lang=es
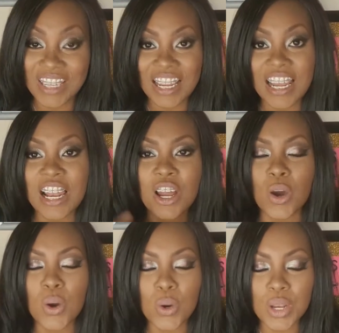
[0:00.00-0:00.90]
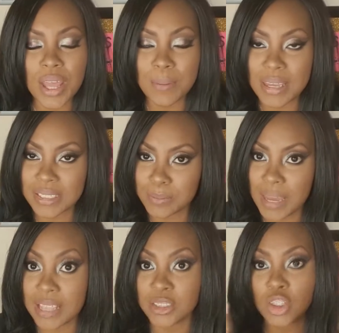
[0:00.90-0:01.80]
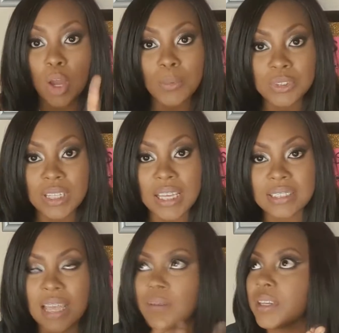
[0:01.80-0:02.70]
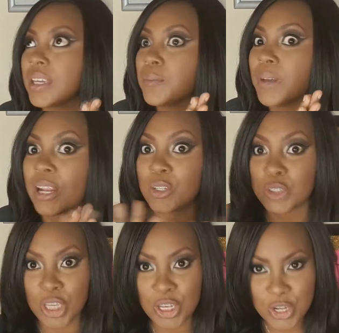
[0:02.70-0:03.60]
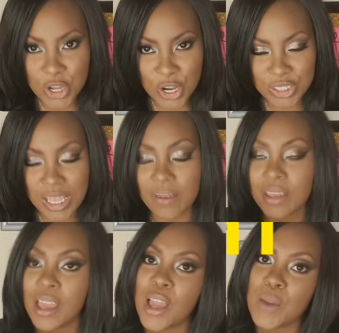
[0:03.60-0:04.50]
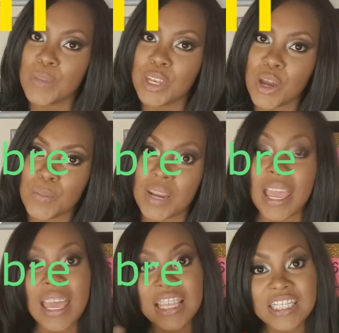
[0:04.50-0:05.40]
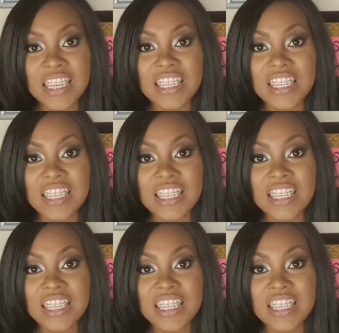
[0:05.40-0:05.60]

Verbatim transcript: a mi canal una vez más. Como ustedes saben y para los que no lo saben, mi nombre es